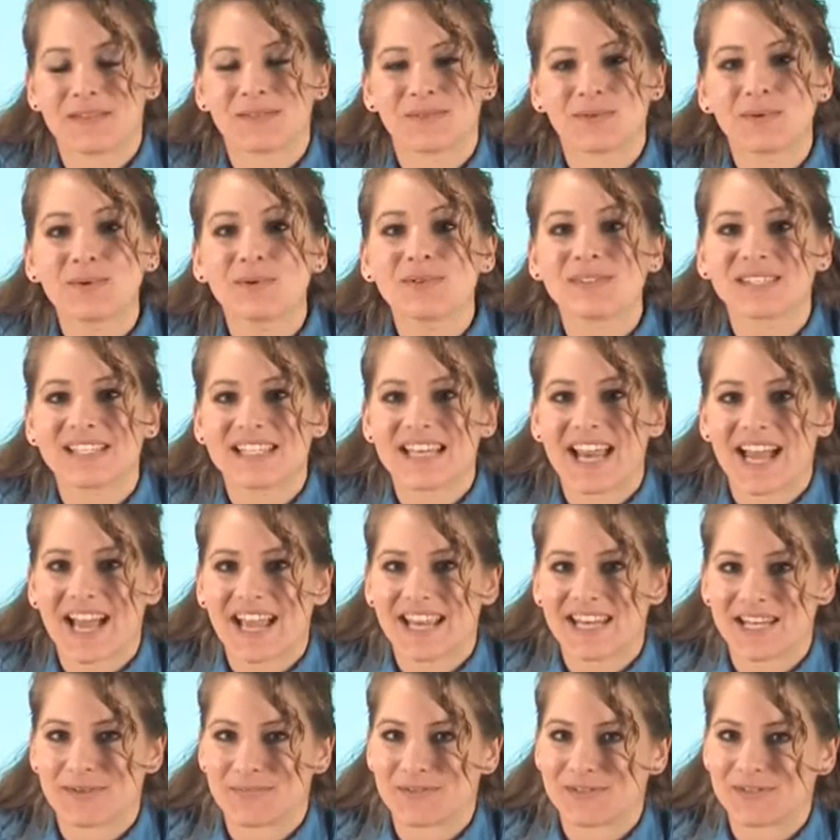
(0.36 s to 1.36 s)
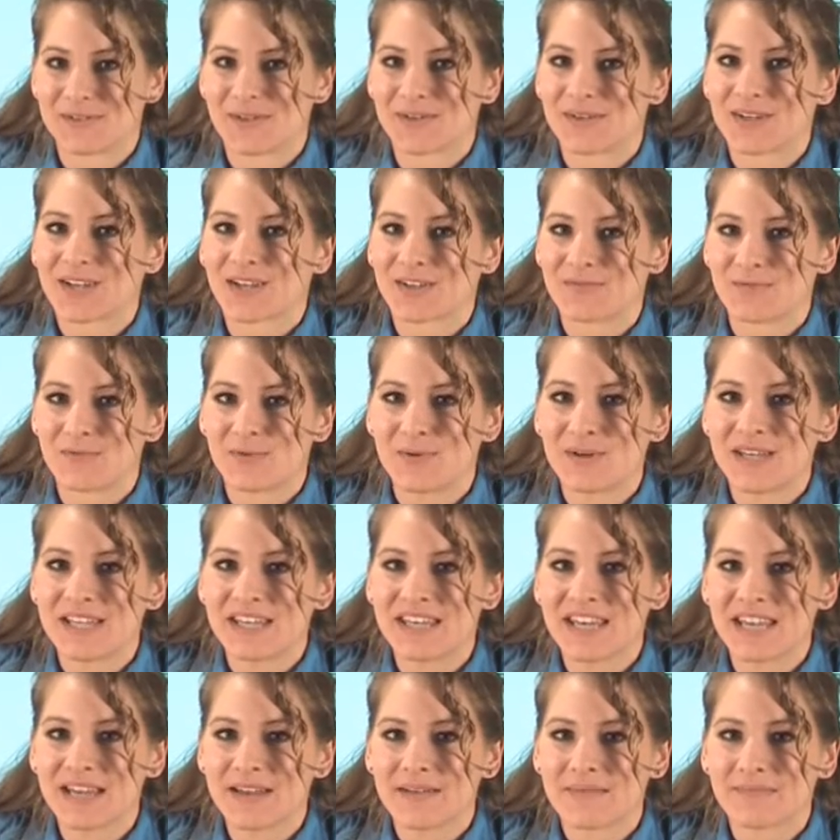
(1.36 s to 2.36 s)
Suchen Sie nach einer besonderen
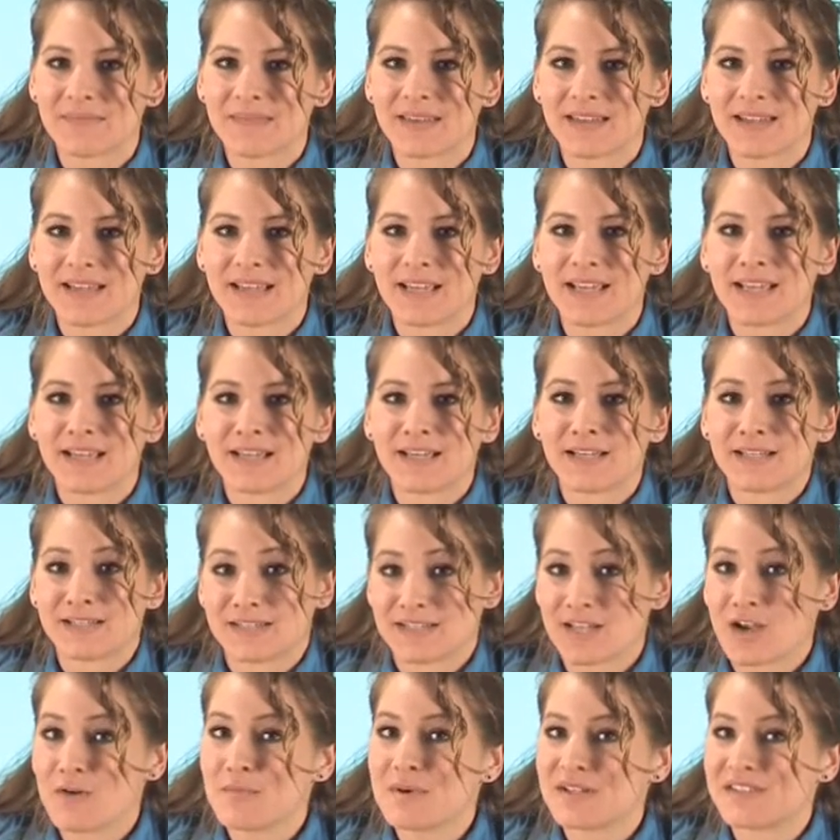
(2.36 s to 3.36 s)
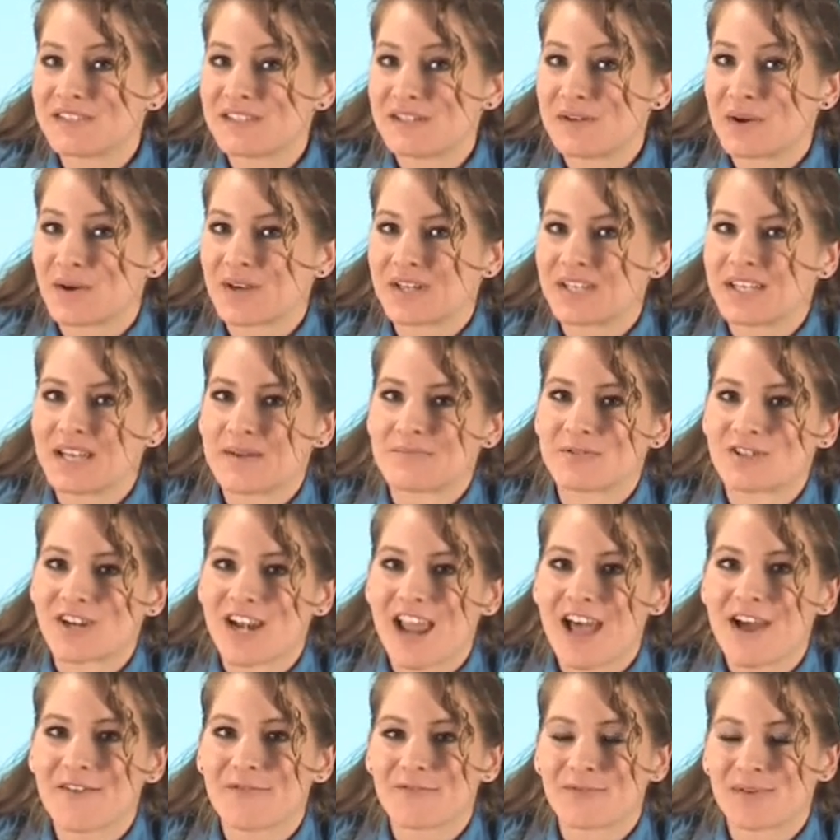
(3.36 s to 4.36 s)
Wohnidee? Zaubern Sie doch in Ihrem
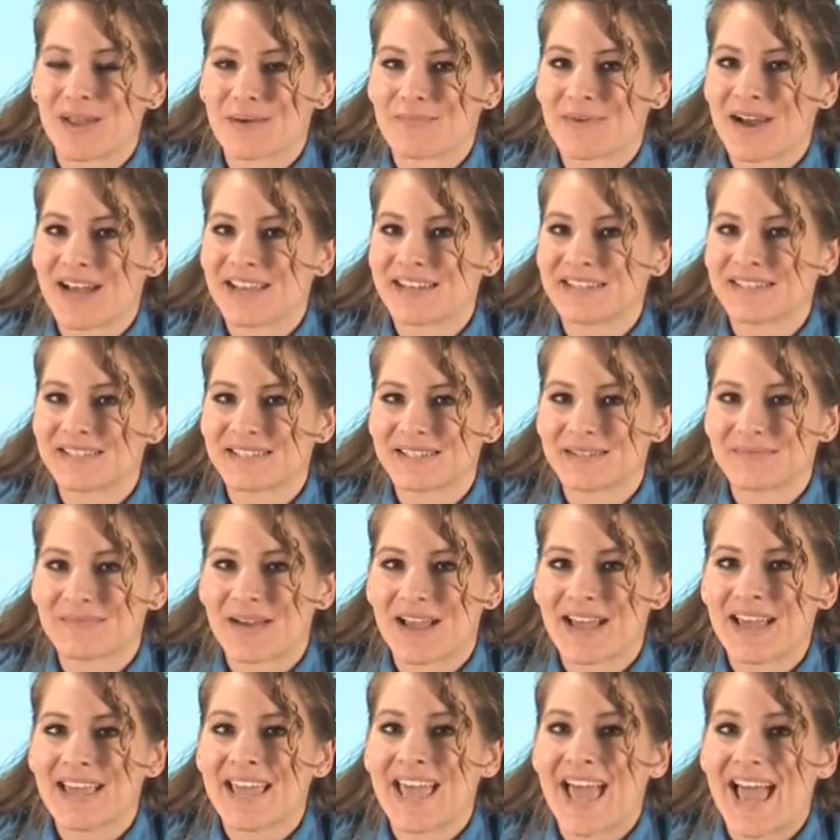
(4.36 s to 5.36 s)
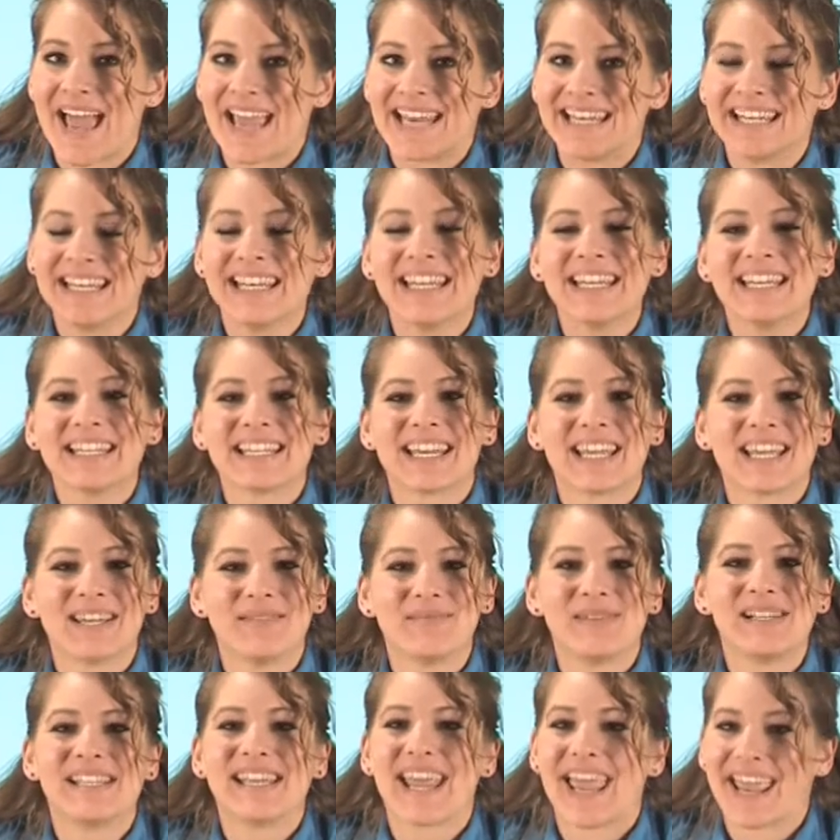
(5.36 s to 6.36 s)
Schlaf- oder Badezimmer einen
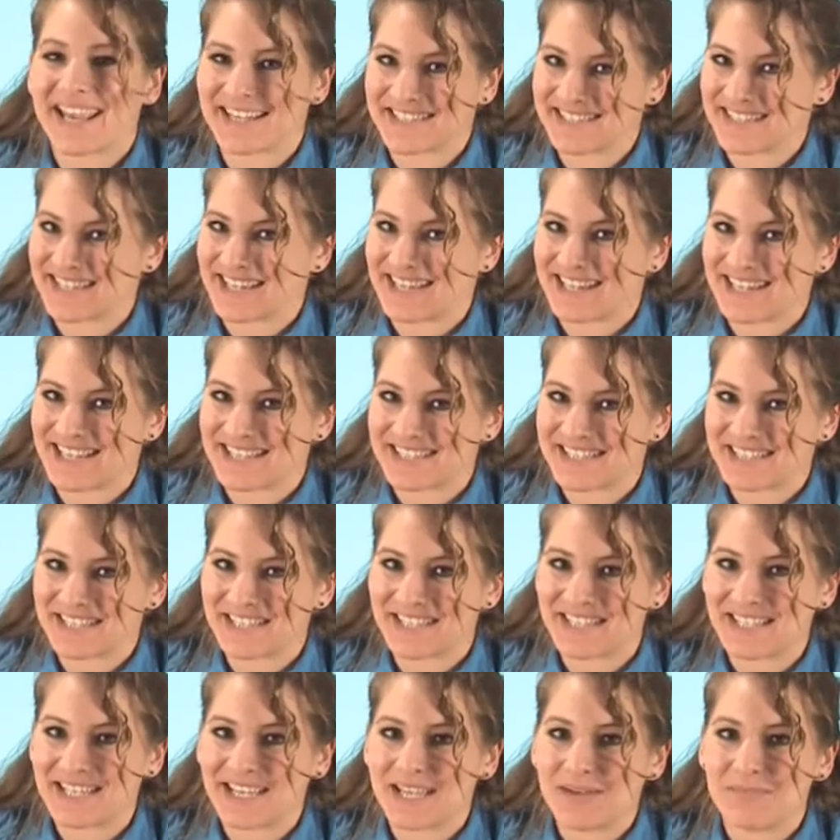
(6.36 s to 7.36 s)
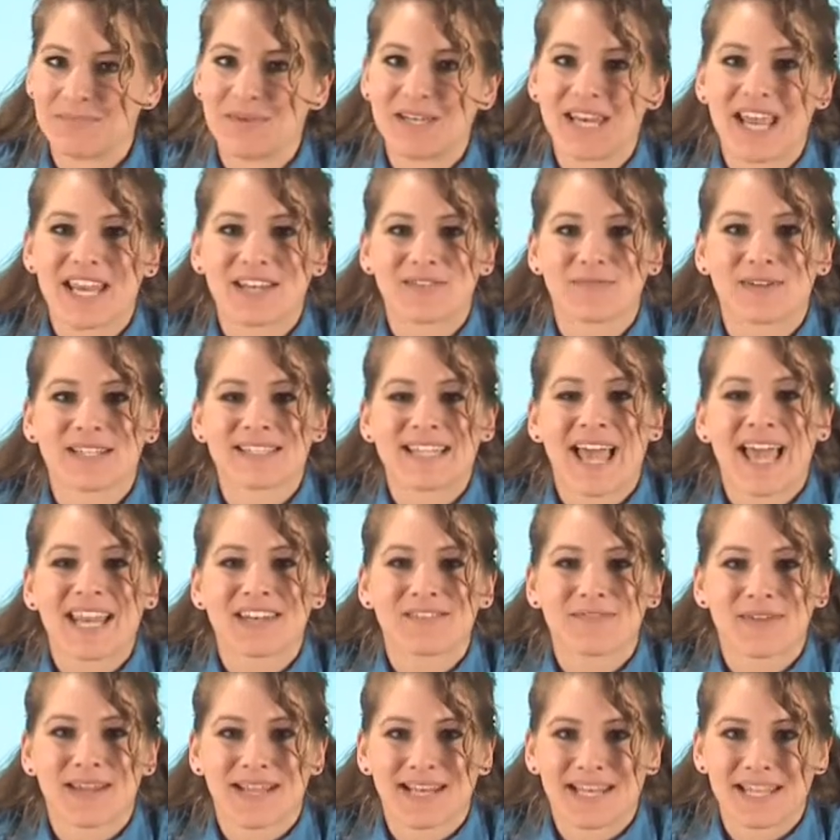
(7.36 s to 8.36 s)
Lichterhimmel der Extraklasse mit etwas
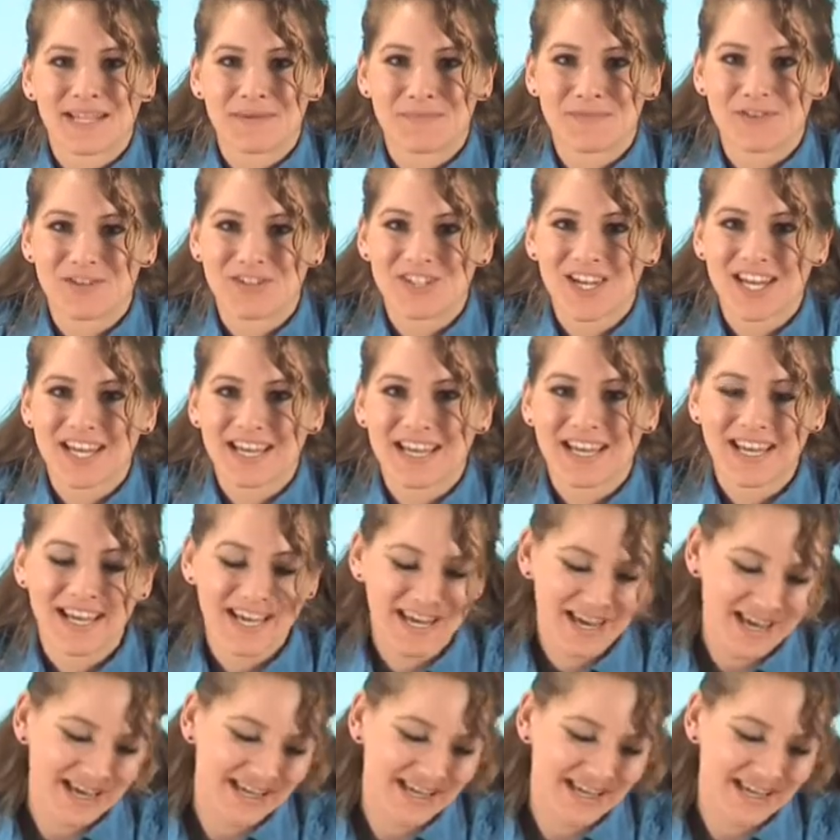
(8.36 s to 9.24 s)
handwerklichem Geschick.